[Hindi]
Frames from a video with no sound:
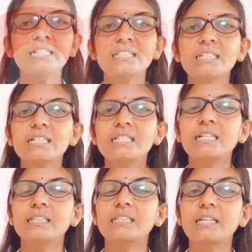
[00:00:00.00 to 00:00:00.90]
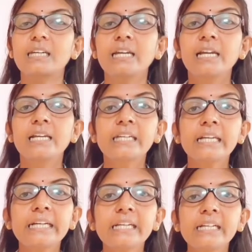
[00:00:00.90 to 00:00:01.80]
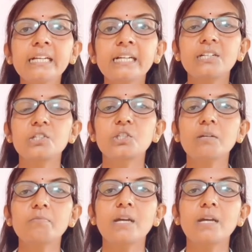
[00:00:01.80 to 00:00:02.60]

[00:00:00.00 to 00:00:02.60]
डिस्कस करते हैं कि किन किन कंडीशन में